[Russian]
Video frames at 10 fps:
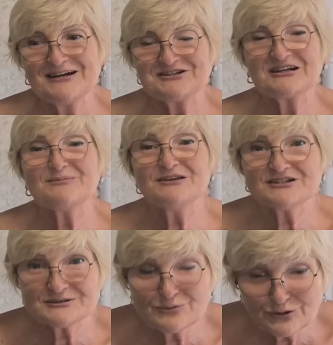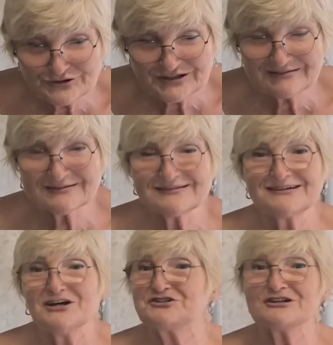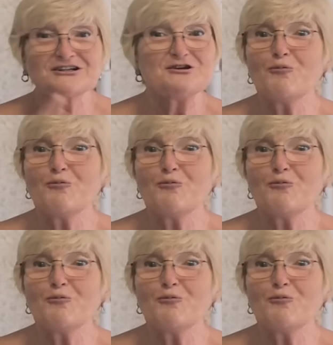Человек меня смотрит – человек